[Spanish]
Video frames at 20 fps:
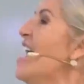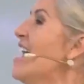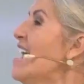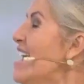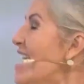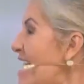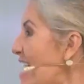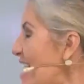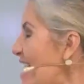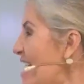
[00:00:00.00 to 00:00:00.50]

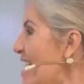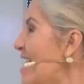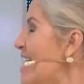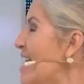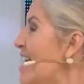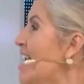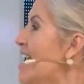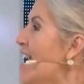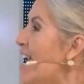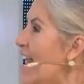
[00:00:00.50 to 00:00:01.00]
Y
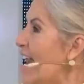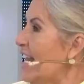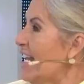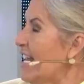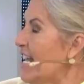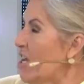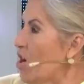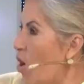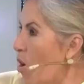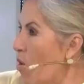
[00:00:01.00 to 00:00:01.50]
el
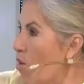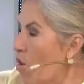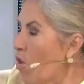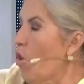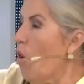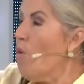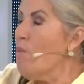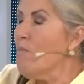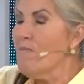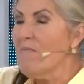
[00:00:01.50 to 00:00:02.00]
guión
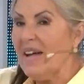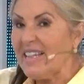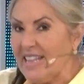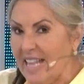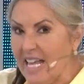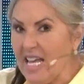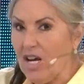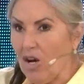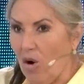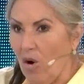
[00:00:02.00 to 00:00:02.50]
con
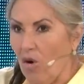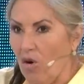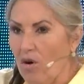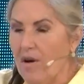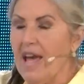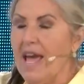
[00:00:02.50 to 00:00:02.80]
matico